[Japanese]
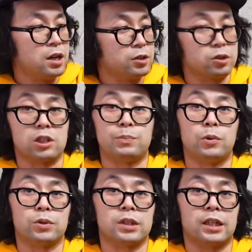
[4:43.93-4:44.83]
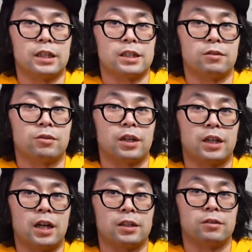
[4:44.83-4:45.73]
ちょっとスポーツ感出ちゃうのか
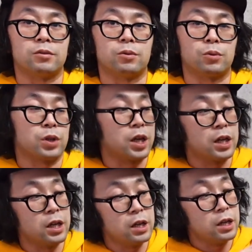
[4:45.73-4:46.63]
なっていうところで、